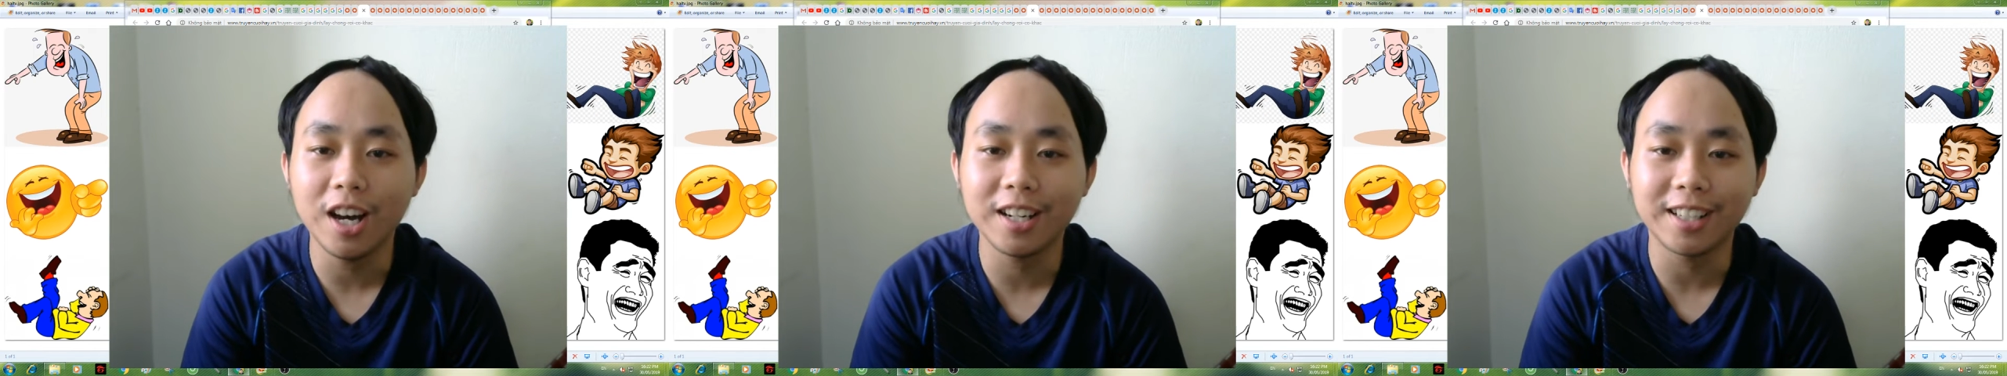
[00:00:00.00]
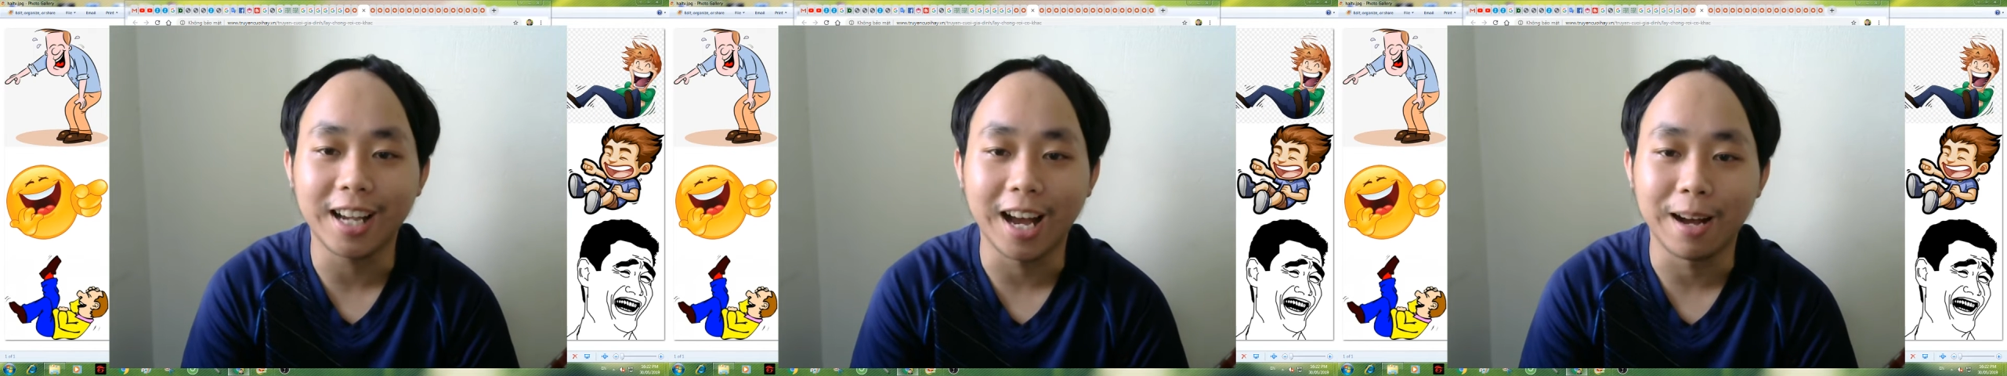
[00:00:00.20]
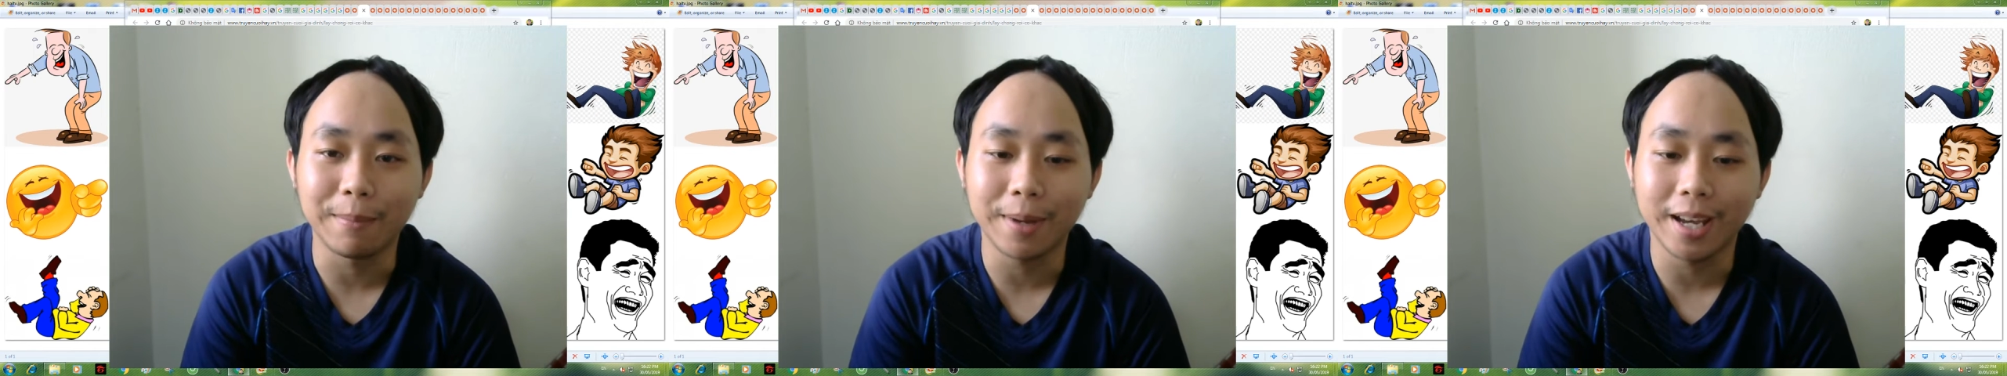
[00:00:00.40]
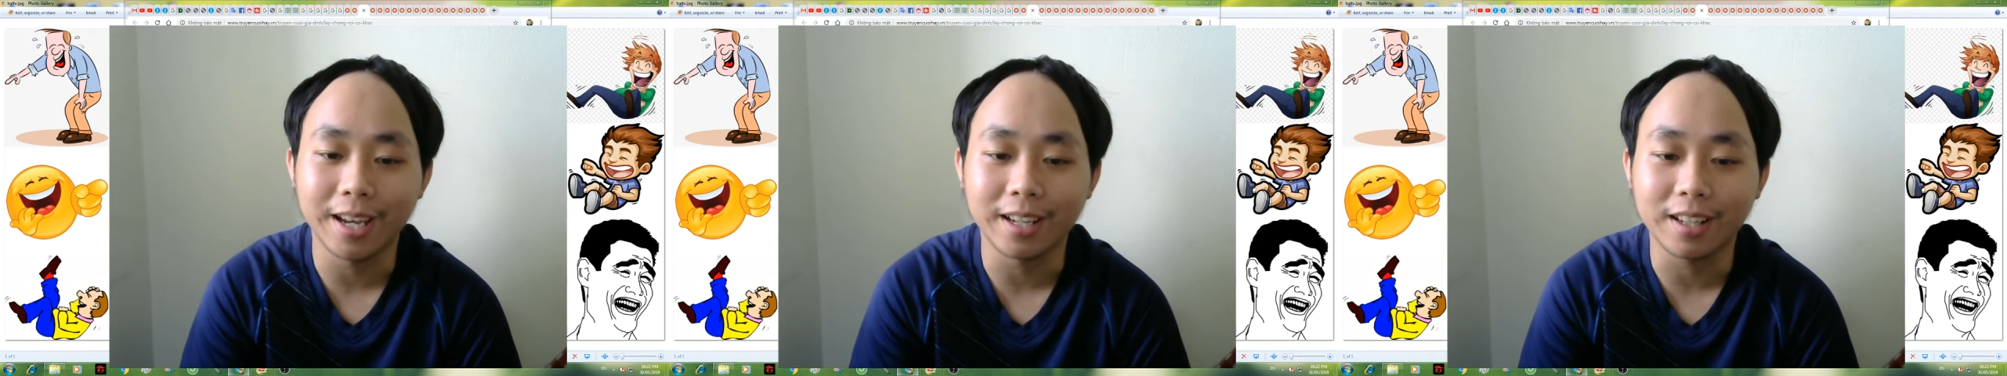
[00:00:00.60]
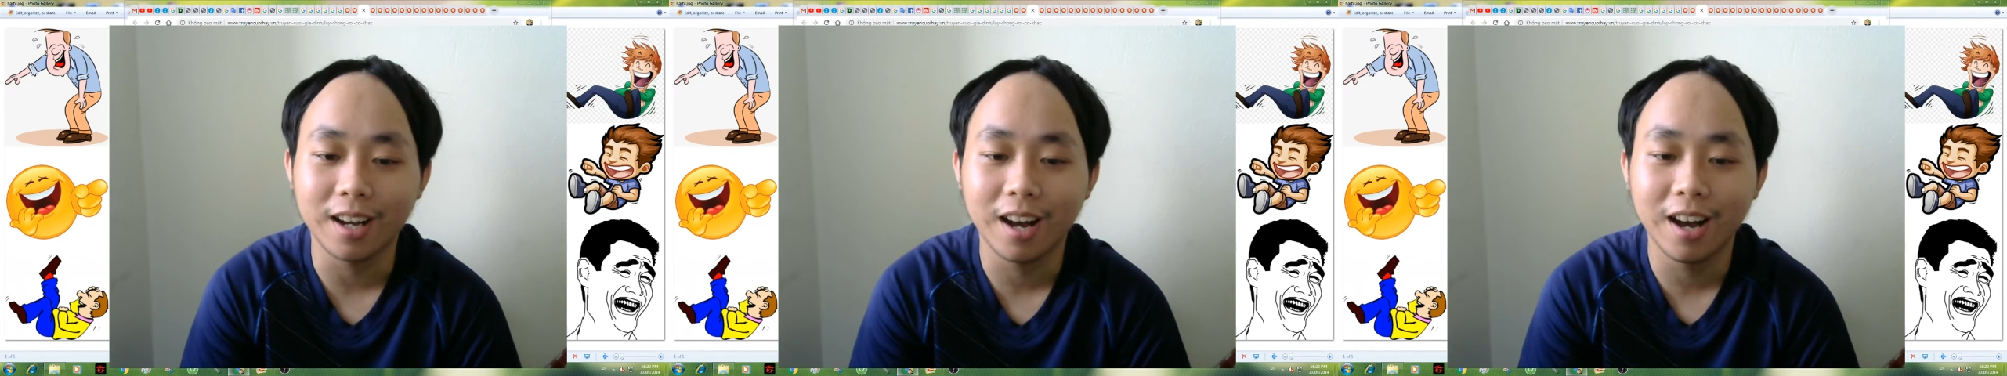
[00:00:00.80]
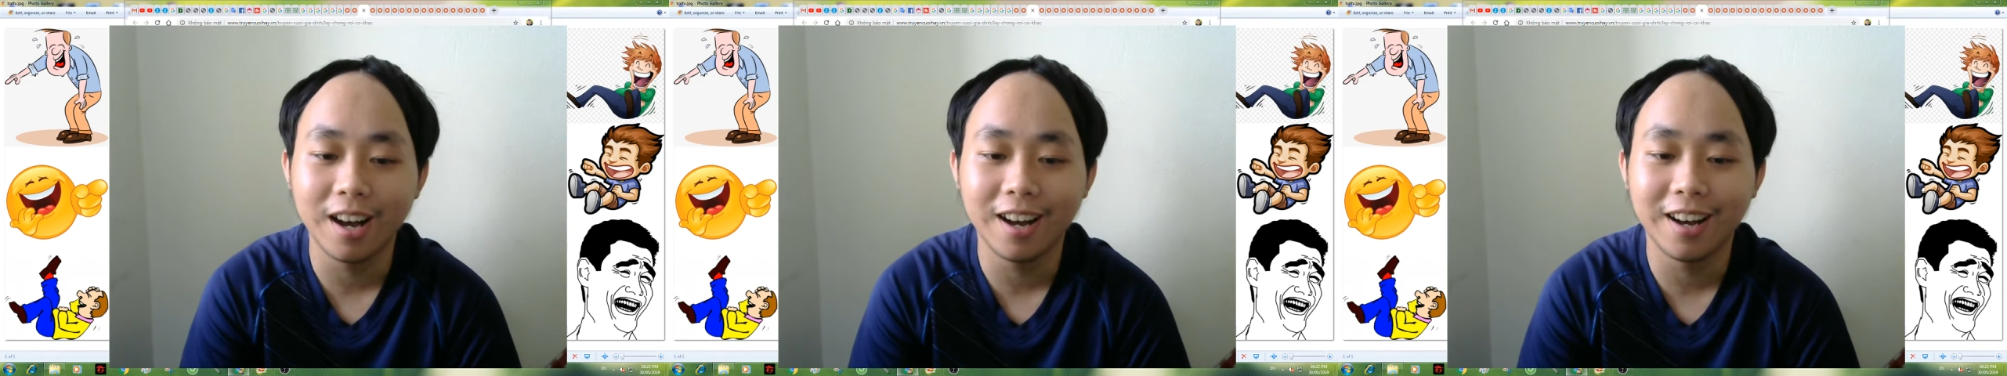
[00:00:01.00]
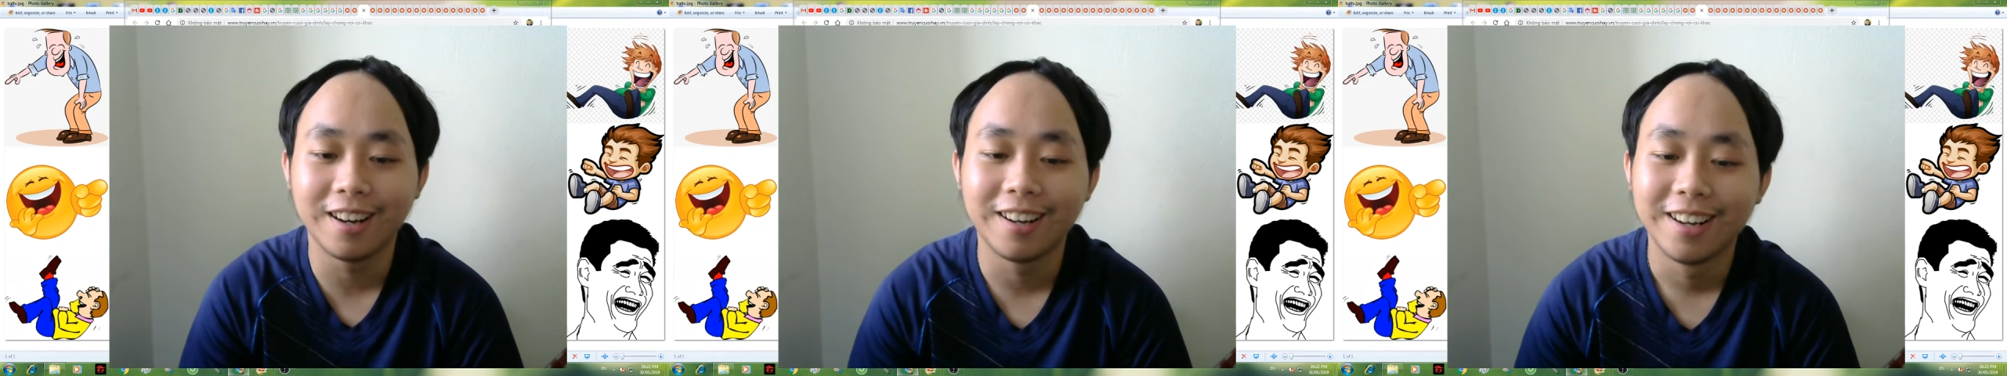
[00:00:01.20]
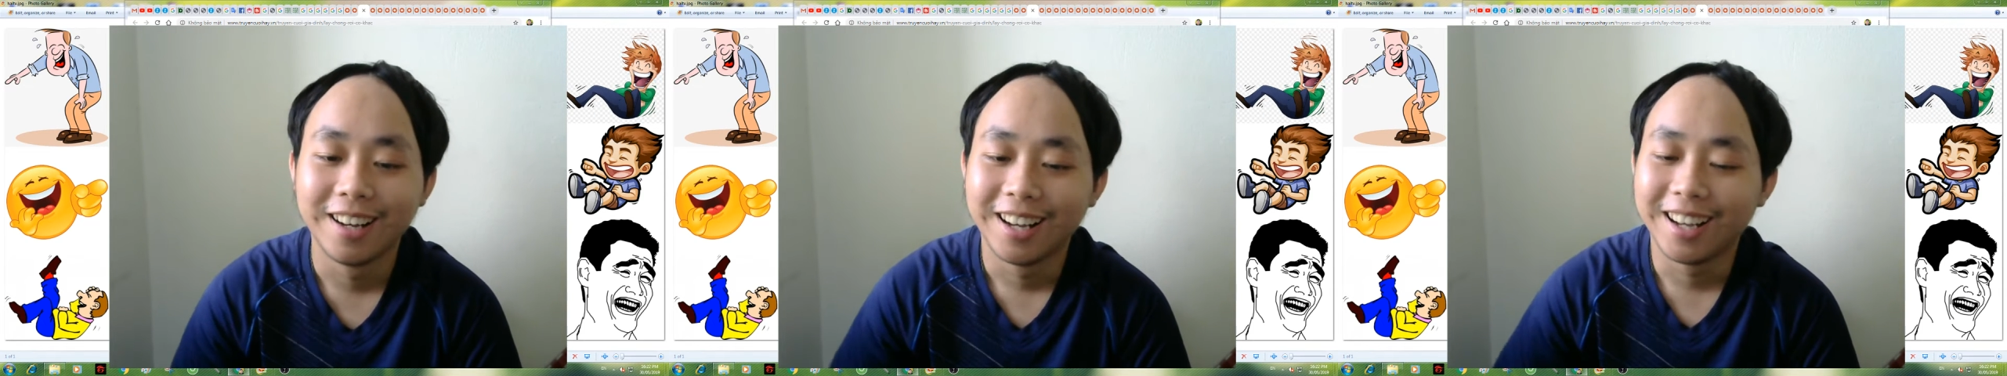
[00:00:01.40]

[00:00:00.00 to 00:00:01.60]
hơn cả mẹ cơ